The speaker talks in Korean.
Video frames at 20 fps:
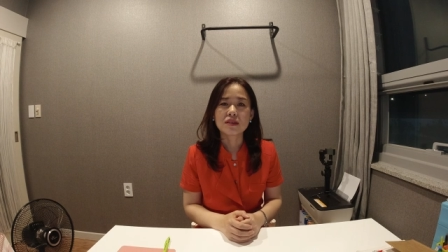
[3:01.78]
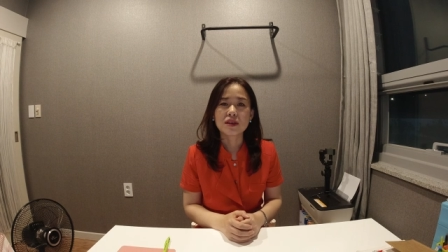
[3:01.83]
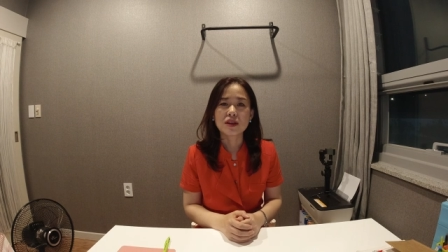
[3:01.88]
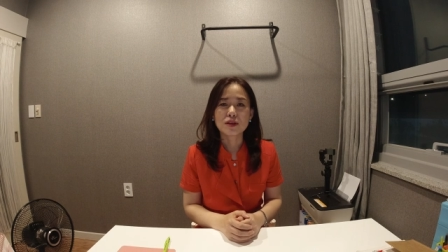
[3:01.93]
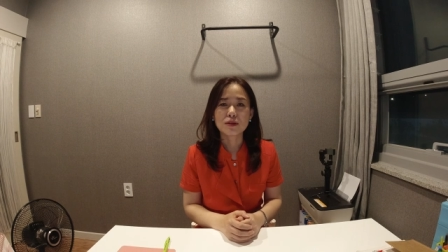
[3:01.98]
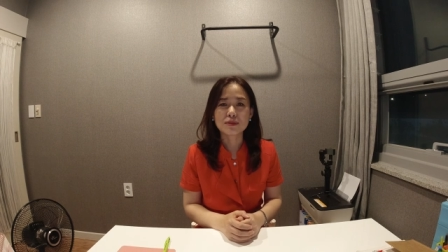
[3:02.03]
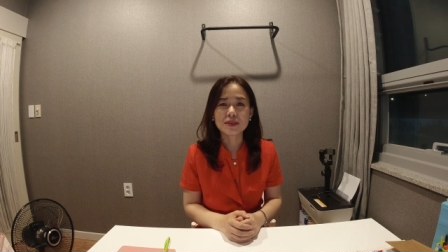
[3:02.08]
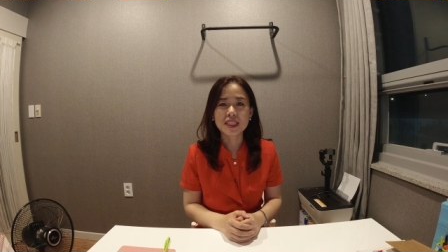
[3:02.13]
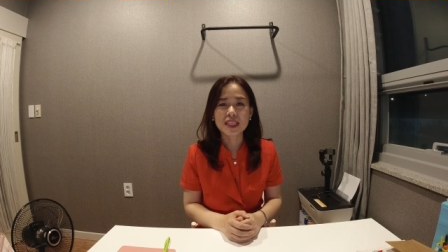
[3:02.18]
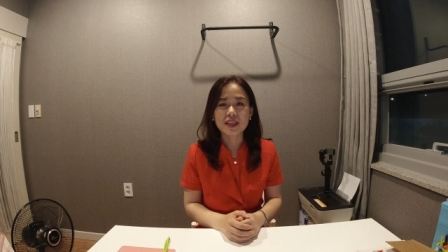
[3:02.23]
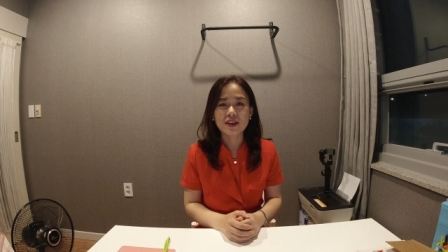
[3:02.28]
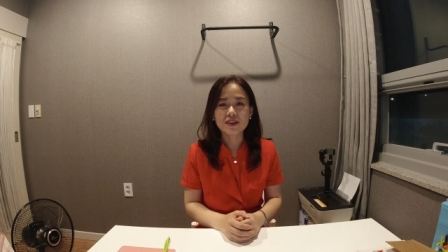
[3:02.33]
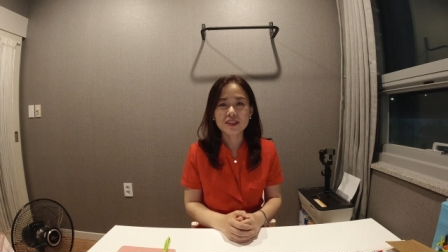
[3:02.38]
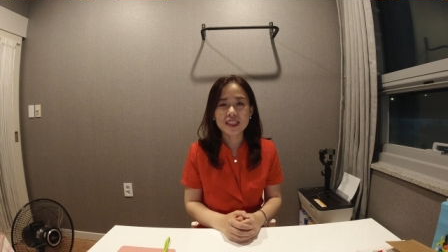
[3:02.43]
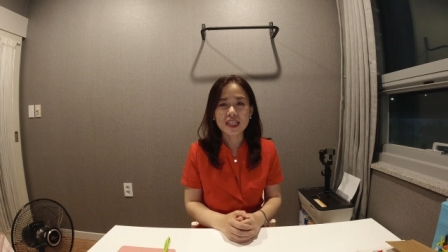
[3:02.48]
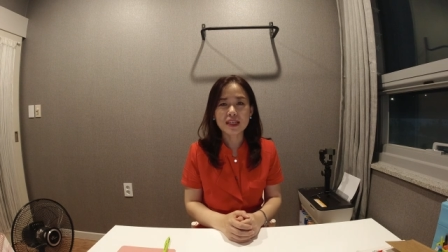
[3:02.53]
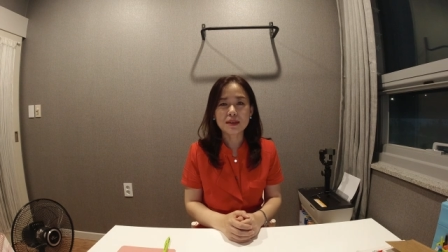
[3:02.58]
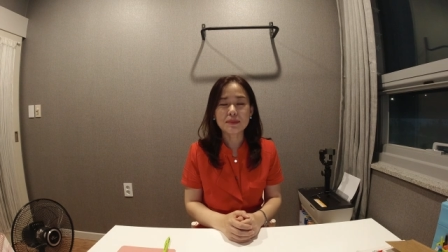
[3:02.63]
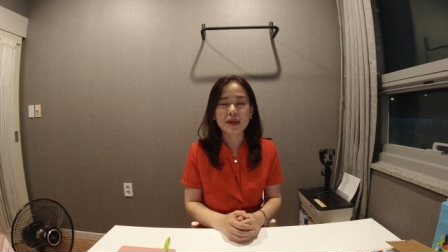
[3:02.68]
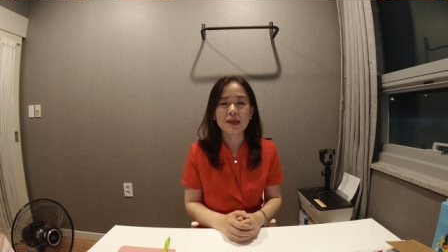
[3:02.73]
여러분, 이
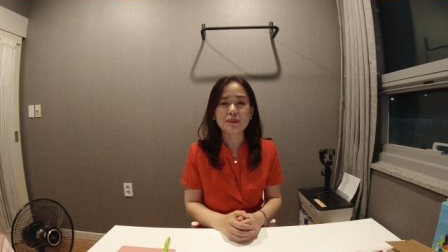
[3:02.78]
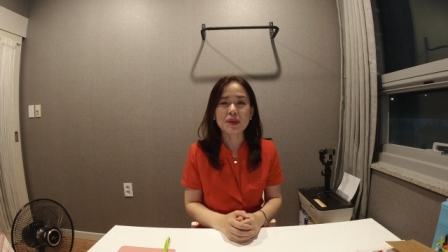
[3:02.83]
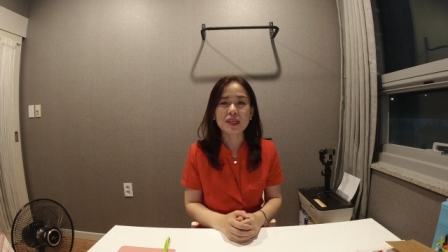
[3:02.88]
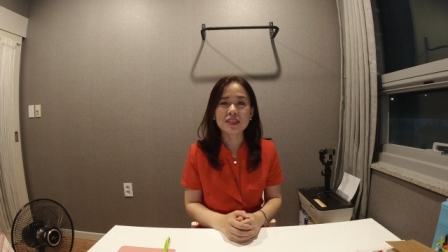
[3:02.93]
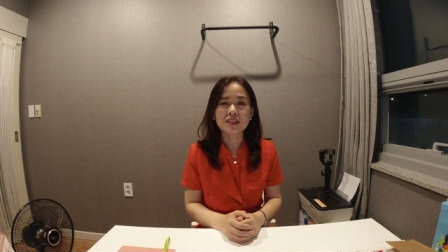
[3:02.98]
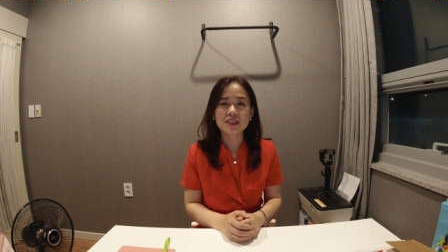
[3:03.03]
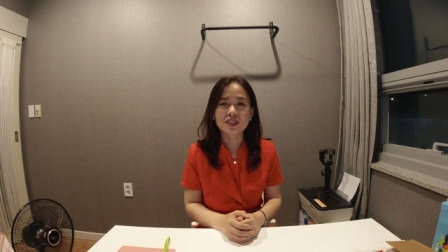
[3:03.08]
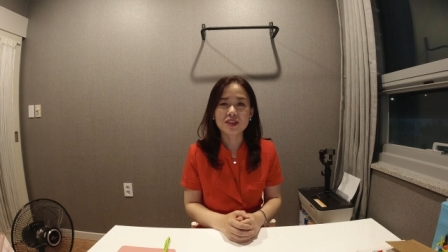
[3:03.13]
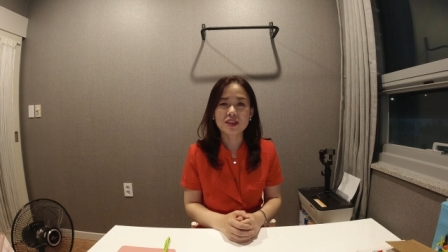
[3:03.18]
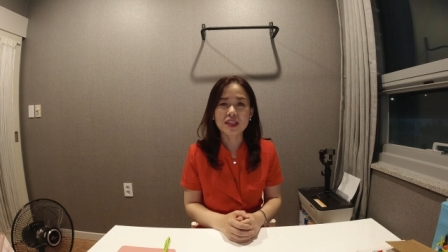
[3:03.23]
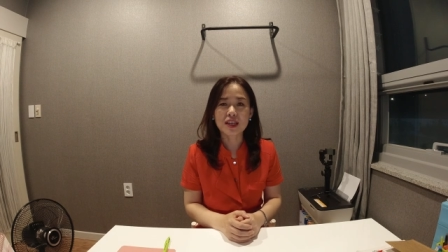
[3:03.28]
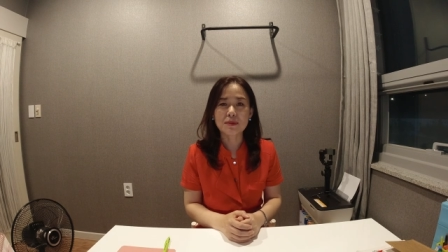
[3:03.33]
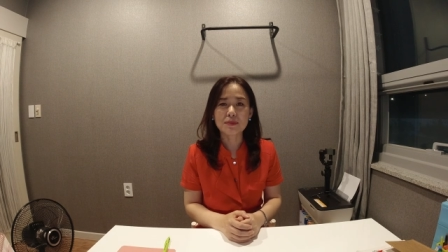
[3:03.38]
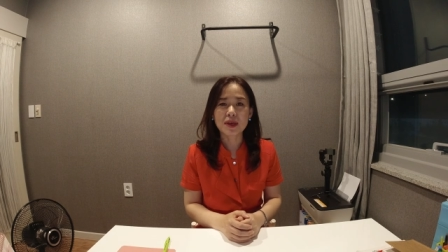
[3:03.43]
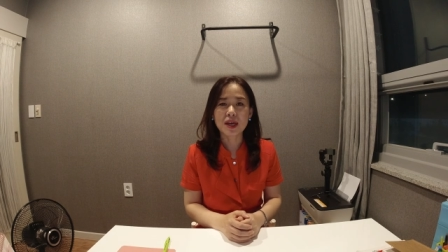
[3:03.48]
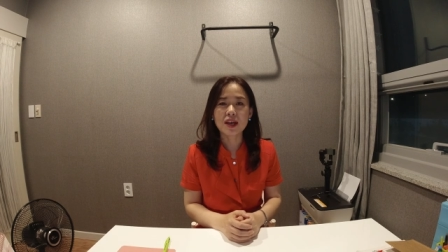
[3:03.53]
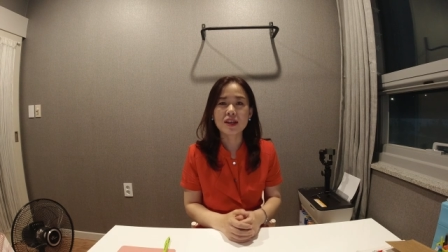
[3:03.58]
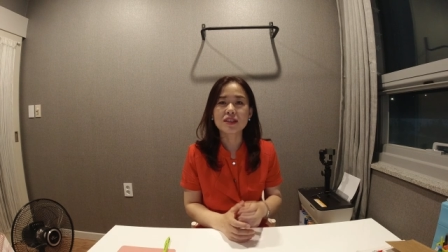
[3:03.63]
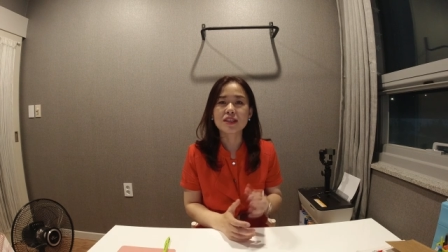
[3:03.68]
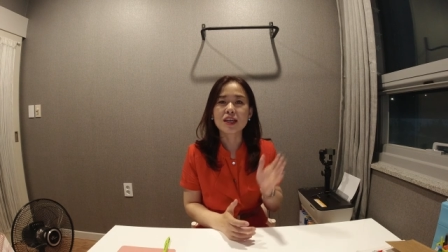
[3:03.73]
영상이 마음에
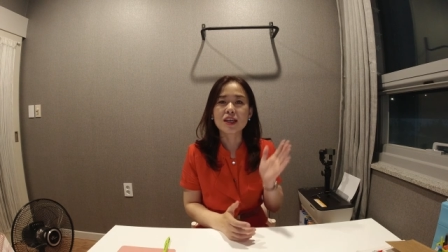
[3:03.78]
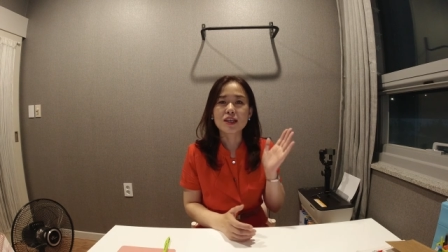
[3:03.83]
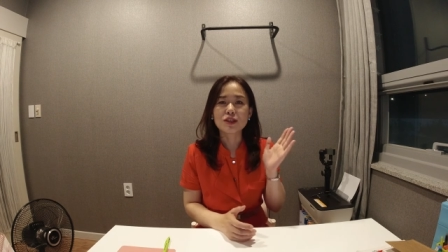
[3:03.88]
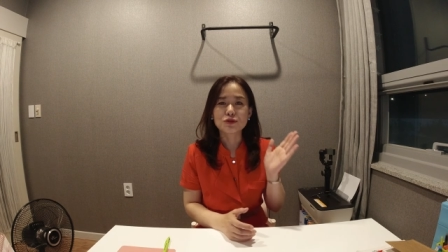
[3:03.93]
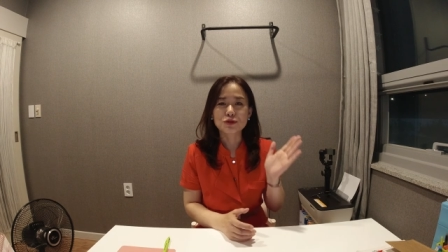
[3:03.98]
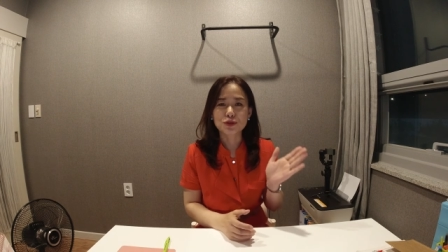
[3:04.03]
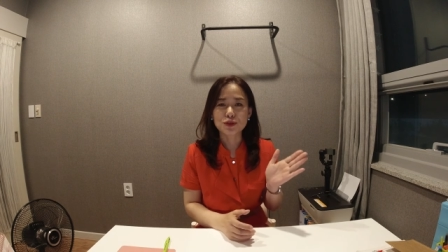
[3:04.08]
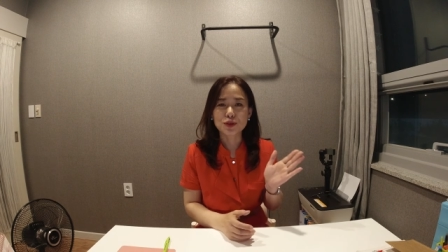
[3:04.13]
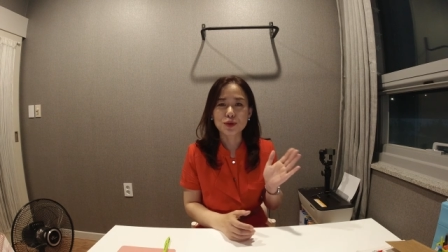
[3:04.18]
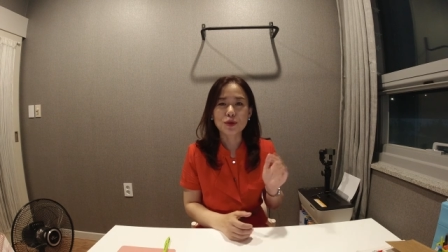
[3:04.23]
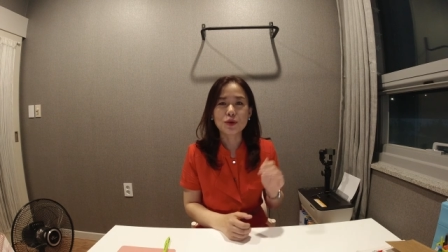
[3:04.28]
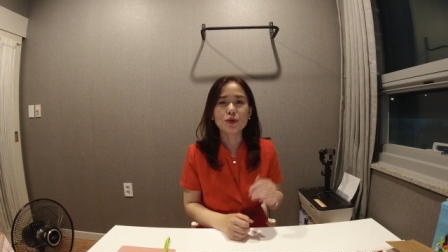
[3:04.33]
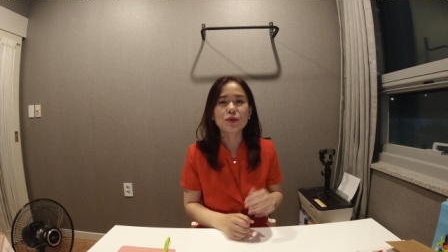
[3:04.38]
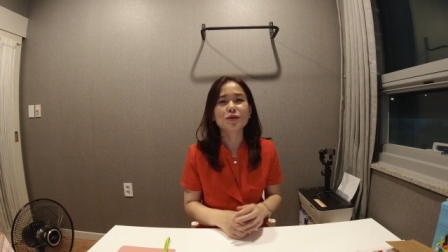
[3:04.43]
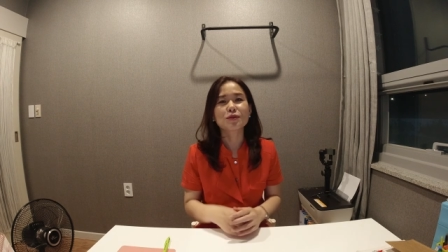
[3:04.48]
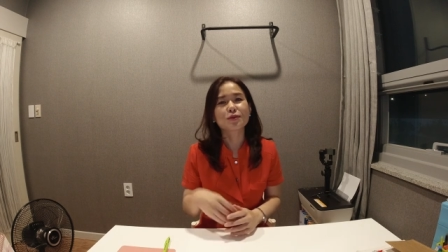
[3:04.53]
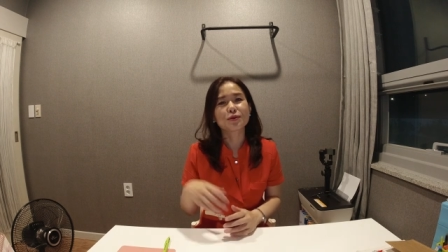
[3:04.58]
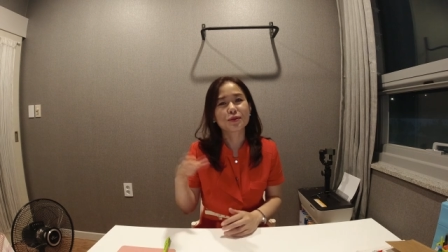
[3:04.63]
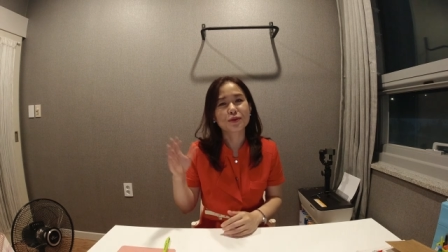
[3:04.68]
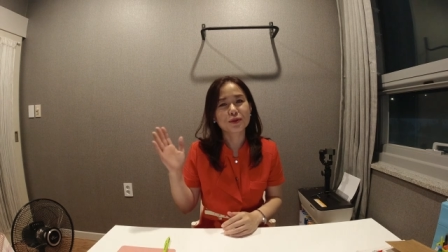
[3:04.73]
드셨다면
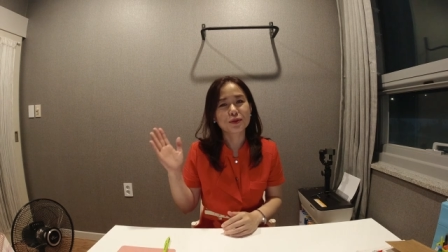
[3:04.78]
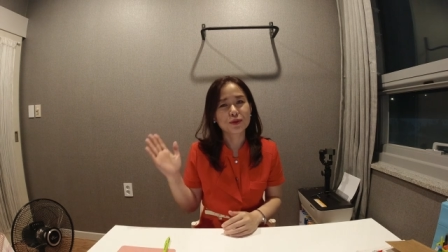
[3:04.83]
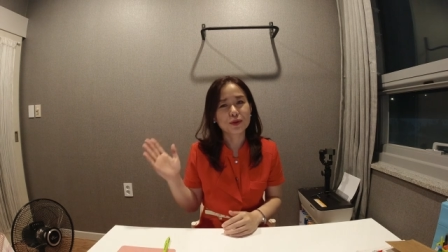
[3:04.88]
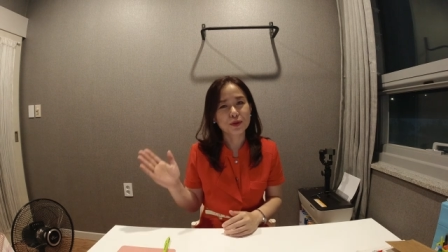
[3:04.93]
구독,